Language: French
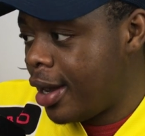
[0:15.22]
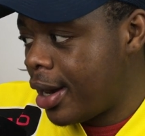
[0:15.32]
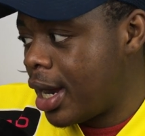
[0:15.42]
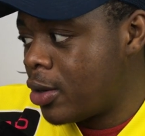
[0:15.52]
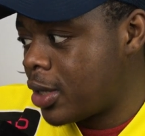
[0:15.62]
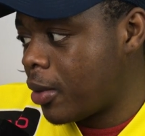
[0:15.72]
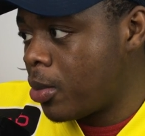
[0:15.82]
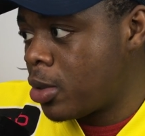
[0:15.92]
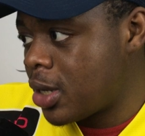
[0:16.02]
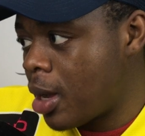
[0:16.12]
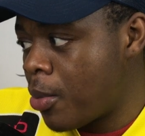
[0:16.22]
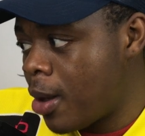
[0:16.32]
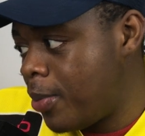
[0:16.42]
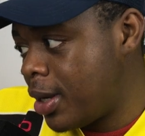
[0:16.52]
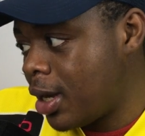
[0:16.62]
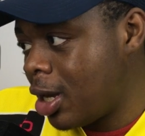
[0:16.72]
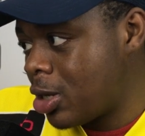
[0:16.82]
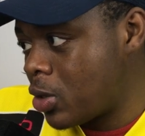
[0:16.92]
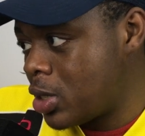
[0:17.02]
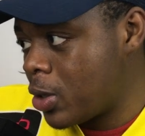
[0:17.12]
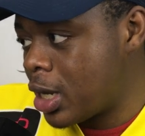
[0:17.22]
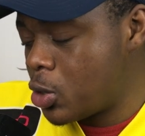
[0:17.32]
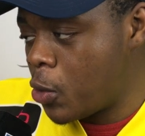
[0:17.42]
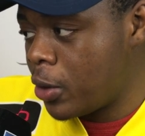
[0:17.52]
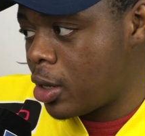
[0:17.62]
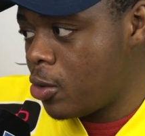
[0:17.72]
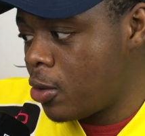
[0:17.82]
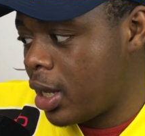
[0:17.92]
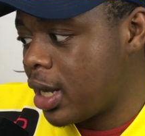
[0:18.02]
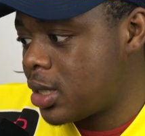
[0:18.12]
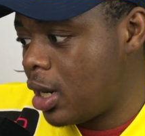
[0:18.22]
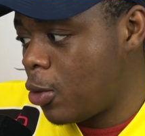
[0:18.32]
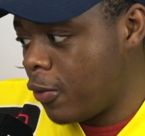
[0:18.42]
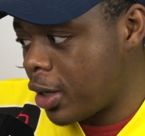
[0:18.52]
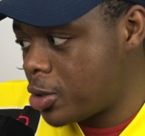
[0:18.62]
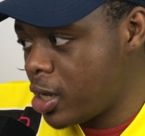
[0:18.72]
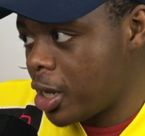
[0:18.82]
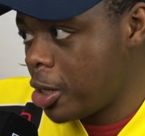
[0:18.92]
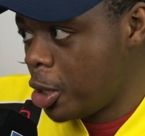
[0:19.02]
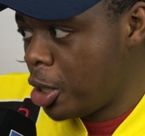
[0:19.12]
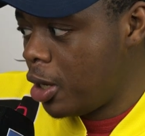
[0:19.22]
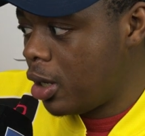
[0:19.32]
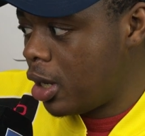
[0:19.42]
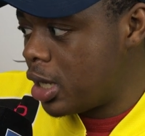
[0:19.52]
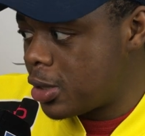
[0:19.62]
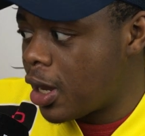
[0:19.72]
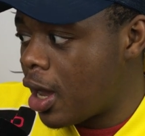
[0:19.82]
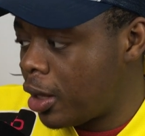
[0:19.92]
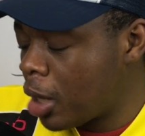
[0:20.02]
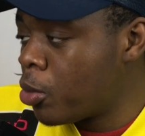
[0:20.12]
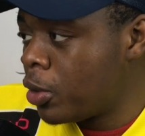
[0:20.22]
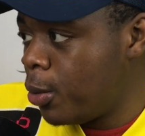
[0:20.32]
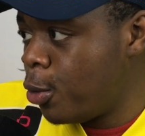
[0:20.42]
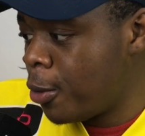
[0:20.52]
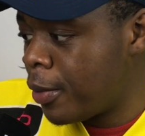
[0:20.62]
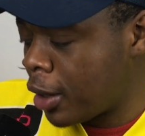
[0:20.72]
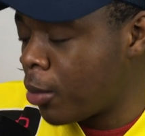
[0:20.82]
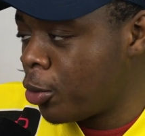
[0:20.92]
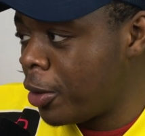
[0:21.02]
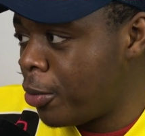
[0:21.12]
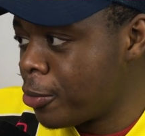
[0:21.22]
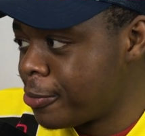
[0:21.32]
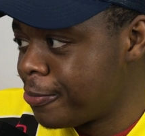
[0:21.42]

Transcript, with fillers: Là, on s'est vraiment, vraiment appliqué sur les occasions qu'on a eues, on a réussi à les convertir. Et c'est un très bon début, un très bon début.